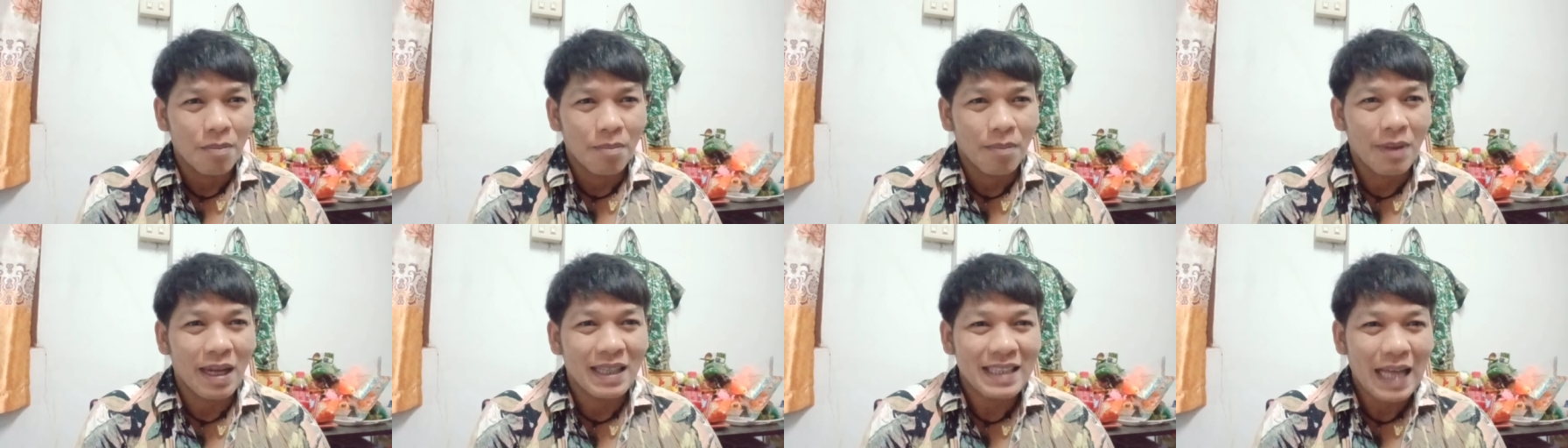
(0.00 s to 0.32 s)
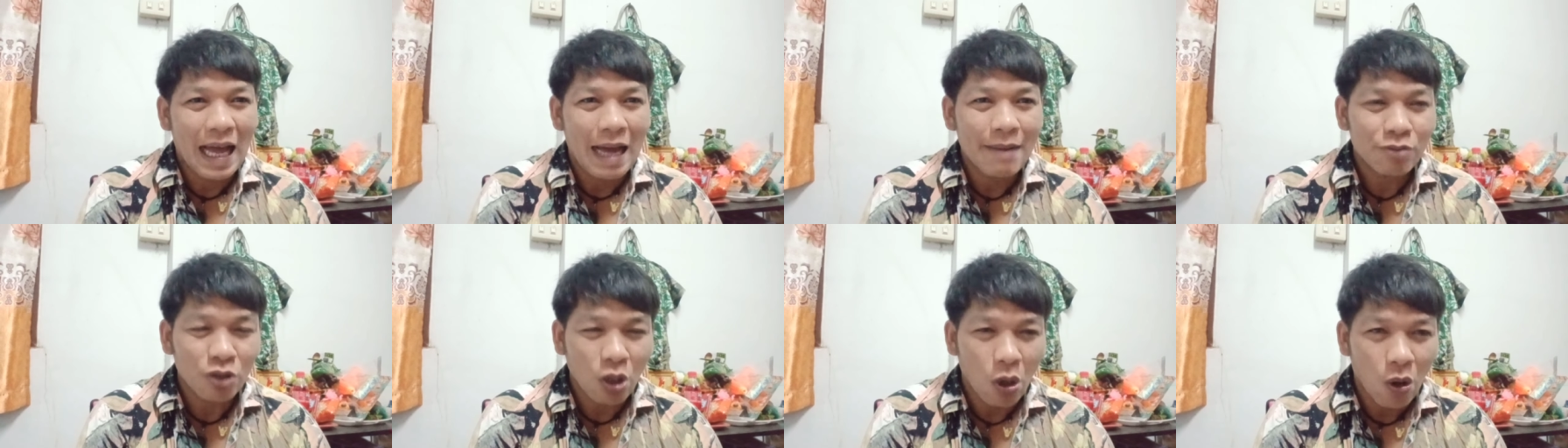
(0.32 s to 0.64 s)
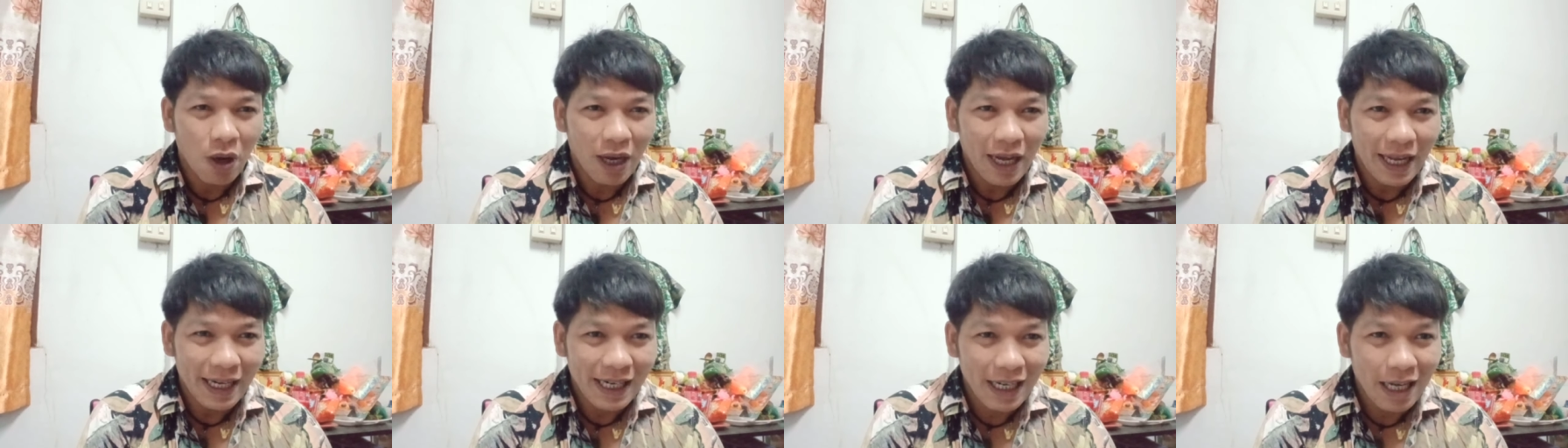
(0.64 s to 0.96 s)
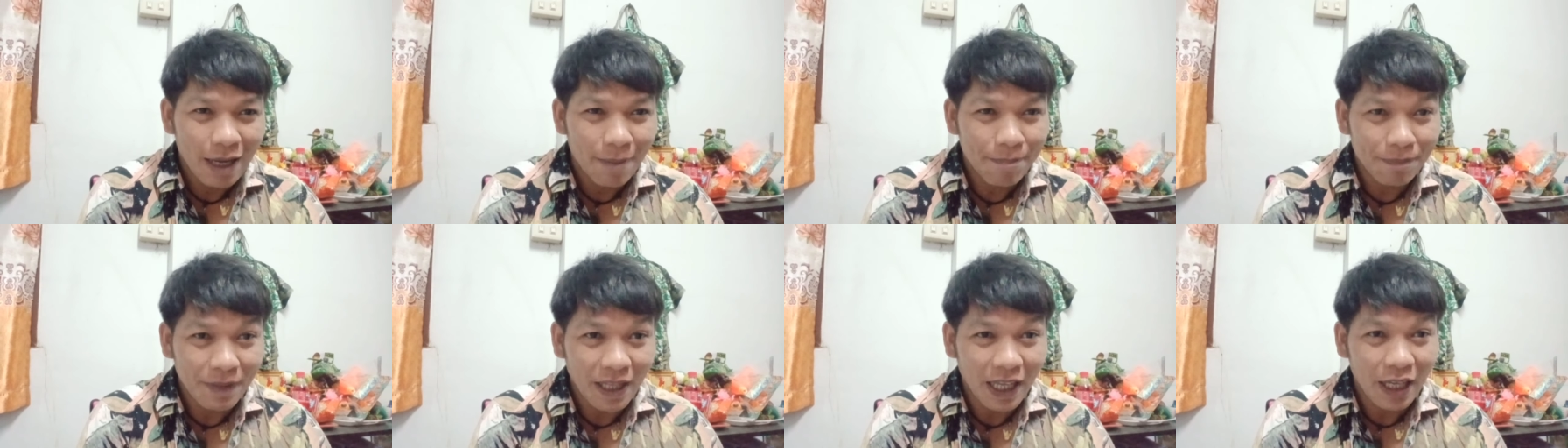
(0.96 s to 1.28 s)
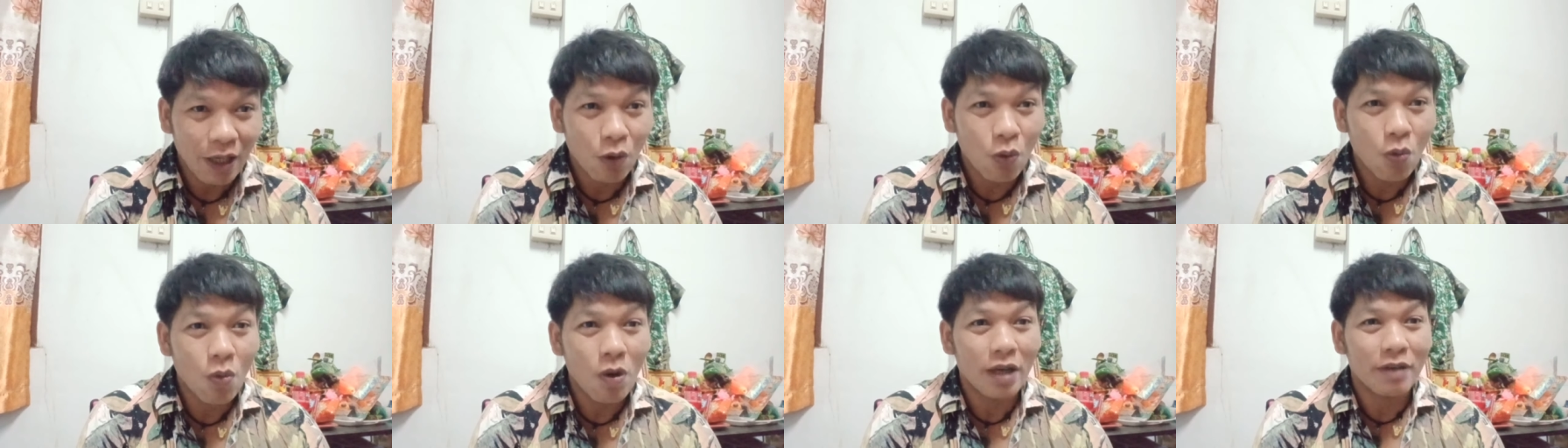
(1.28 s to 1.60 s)
มาตามต่อกันนะครับใน
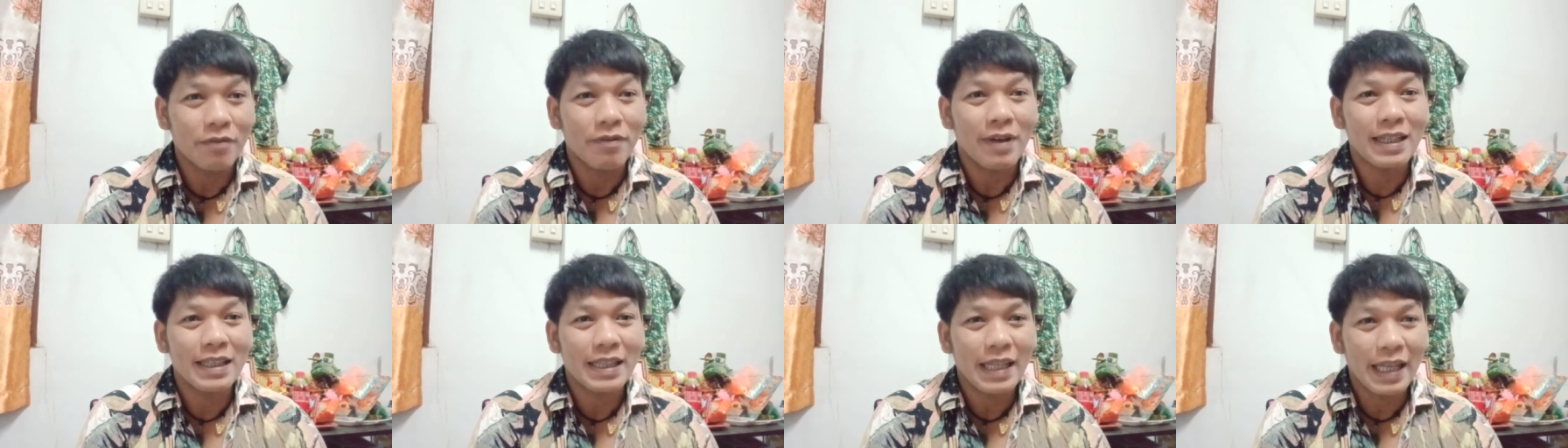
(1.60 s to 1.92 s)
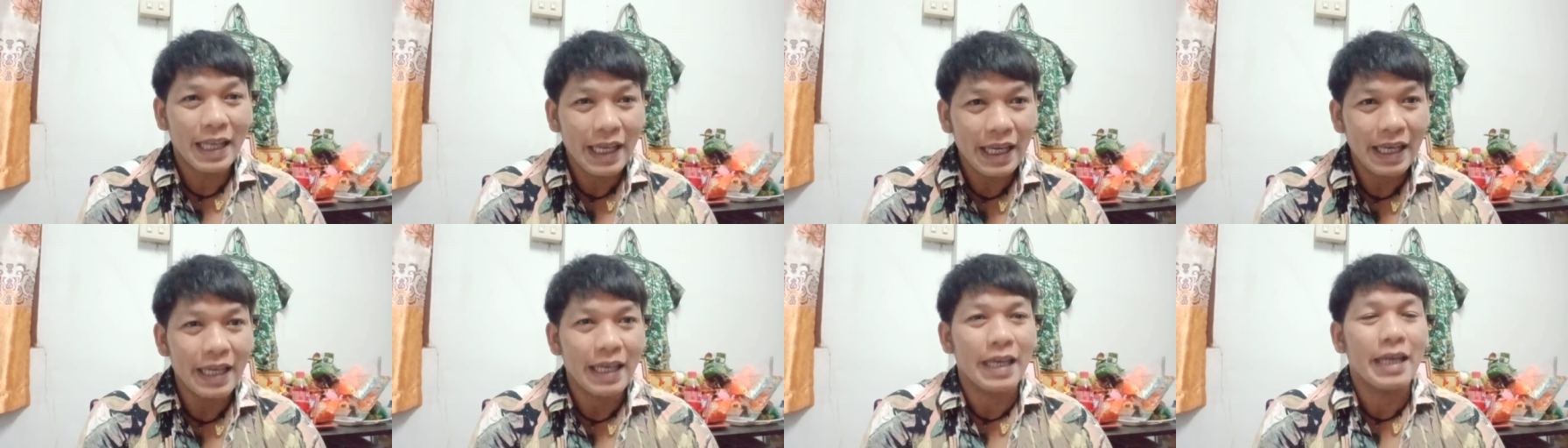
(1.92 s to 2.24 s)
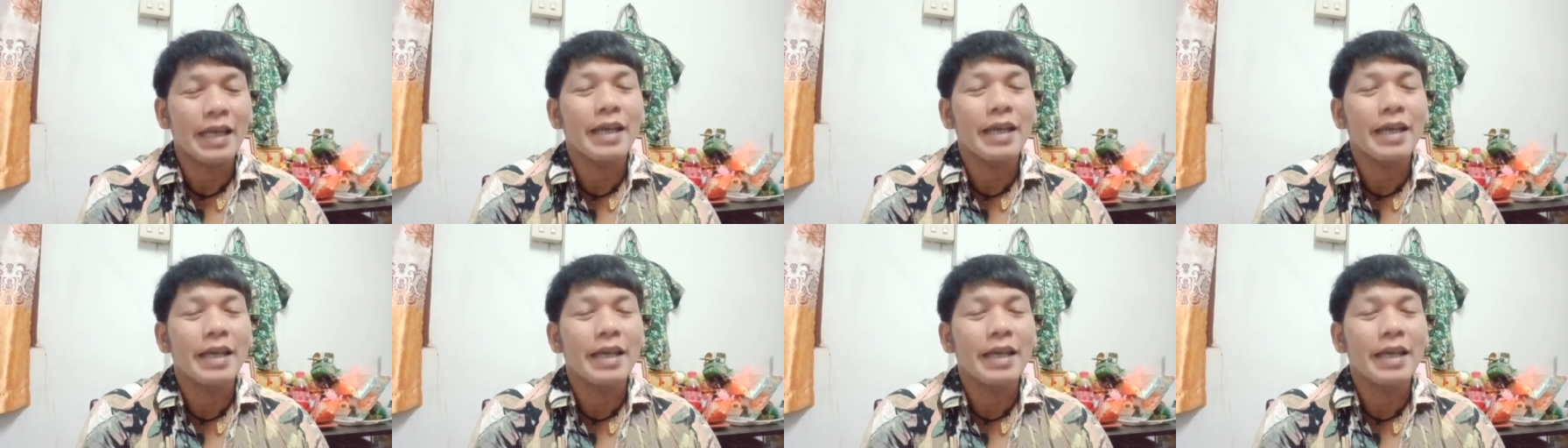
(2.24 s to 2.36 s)
งวดวันที่